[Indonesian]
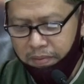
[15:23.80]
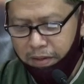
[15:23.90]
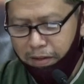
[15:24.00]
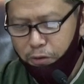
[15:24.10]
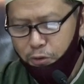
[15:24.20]

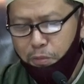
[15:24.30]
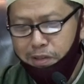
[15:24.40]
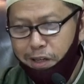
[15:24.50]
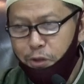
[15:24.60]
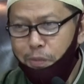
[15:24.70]
Jadi itu
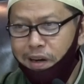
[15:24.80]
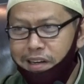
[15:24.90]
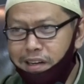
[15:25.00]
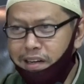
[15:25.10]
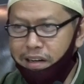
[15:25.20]
cuma satu
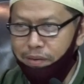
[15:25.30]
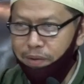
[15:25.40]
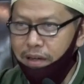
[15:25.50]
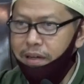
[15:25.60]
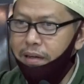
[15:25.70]
bagian,
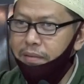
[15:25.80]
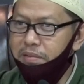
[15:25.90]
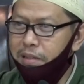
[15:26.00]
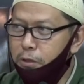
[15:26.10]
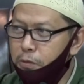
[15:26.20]
bayangkan,
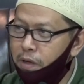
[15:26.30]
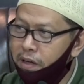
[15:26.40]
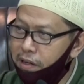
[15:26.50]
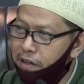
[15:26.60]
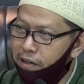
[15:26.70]
satu
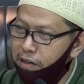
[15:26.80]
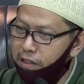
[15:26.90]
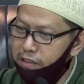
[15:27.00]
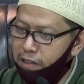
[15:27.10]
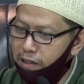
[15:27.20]
bagian
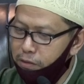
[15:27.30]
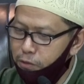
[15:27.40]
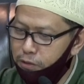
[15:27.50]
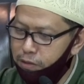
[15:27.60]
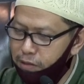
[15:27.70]
dari
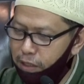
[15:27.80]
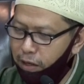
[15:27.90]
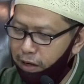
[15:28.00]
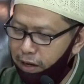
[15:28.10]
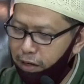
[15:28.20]
seratus
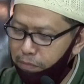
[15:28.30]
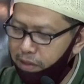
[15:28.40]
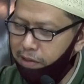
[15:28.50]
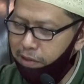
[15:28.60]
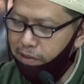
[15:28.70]

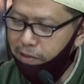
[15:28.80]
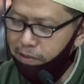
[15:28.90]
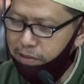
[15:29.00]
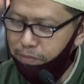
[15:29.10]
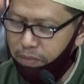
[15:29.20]
rahmat yang
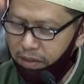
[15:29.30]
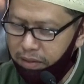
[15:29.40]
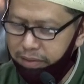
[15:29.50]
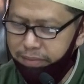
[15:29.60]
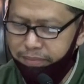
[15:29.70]
Allah
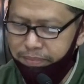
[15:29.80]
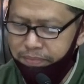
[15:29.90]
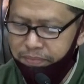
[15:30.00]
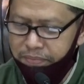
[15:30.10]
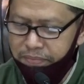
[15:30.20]
ciptakan.
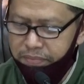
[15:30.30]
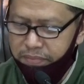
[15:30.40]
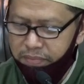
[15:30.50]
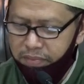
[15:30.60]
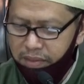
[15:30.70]

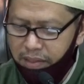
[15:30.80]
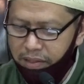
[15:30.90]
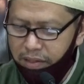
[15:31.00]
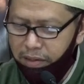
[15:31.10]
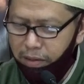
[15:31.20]
Ya,
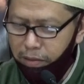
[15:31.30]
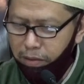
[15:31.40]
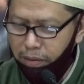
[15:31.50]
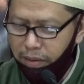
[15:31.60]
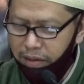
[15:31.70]
yang
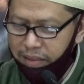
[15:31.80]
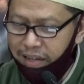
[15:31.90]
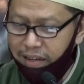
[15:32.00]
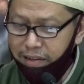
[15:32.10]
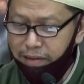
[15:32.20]
Allah
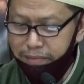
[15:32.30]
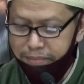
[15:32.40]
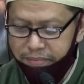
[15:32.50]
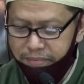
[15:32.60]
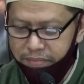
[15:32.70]
letakkan.